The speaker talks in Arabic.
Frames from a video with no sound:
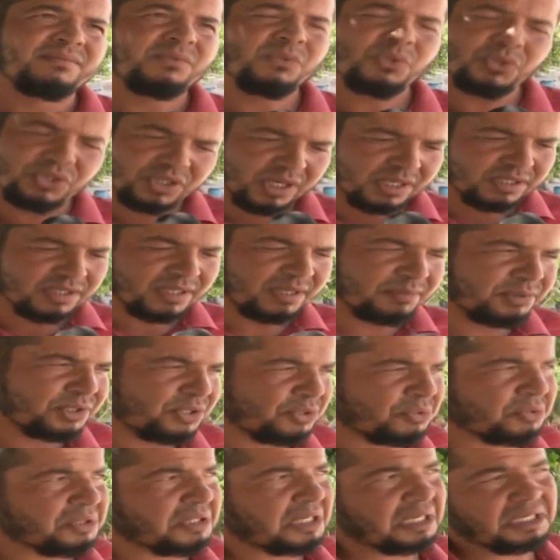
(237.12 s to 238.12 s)
ونشجع
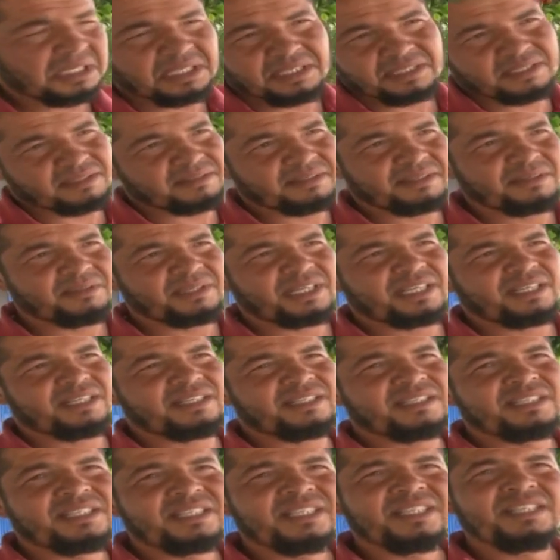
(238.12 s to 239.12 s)
باش يكون رئيس آه، ولا